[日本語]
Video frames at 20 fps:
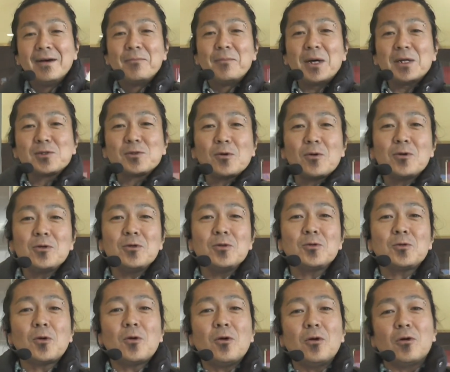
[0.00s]
まあそうい
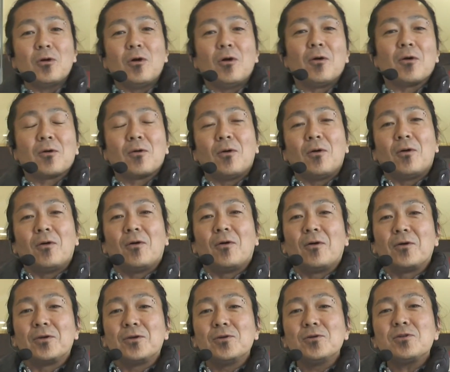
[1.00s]
うところを
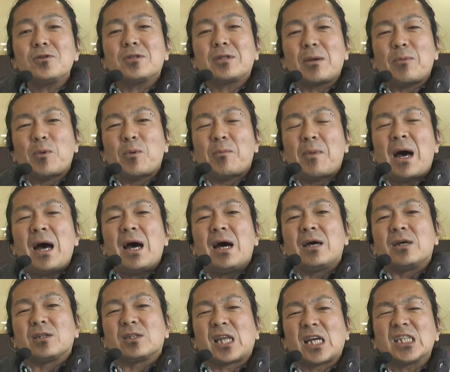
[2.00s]
こう言っても、
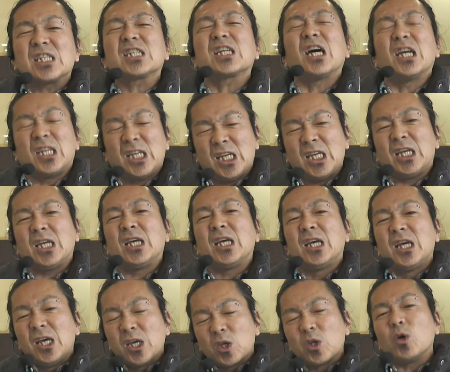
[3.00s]
まあ確かに
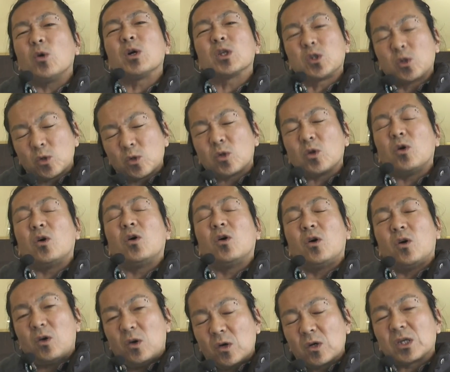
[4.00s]
今日はちょっと
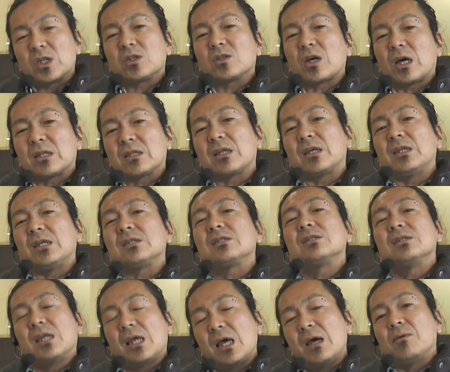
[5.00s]
きつかったで
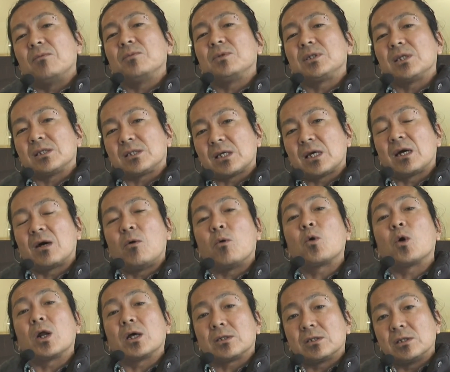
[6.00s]
すね、お店さんが
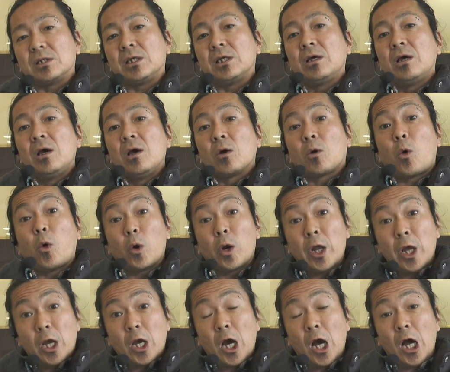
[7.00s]
怒らずに。こ
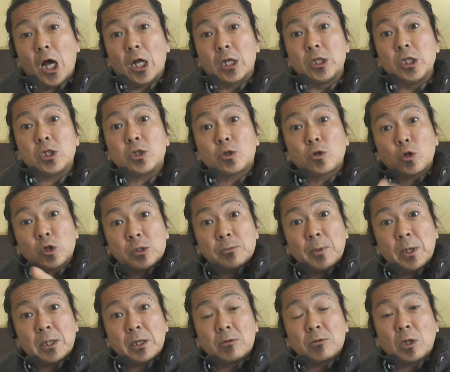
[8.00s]
れが日直
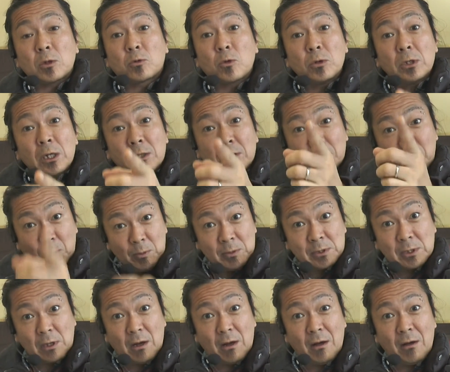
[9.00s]
島田が言ったらどうなるかと思いま
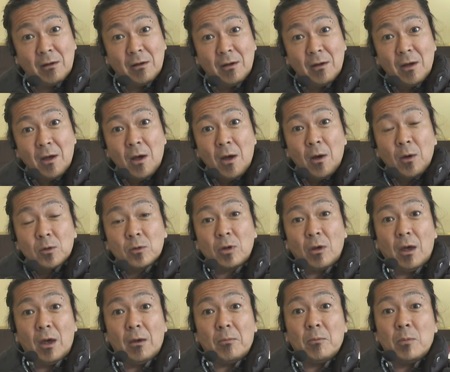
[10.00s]
すか。
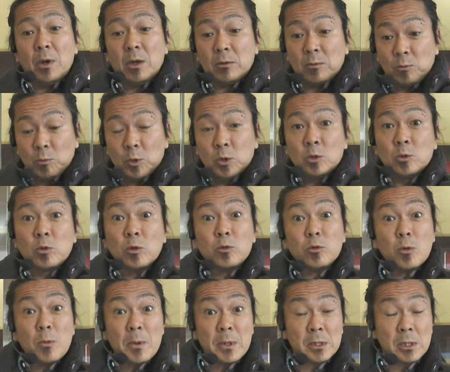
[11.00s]
てめえ二度
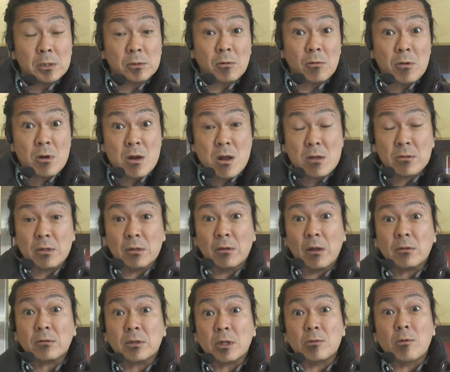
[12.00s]
とまですこらって
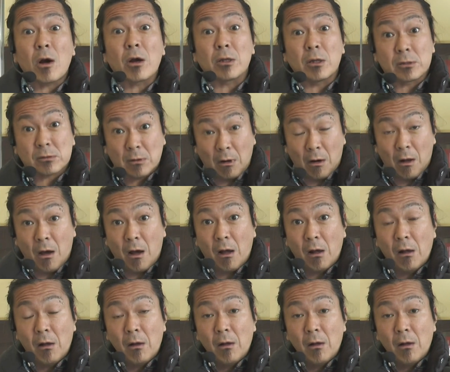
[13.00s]
なってるわけですから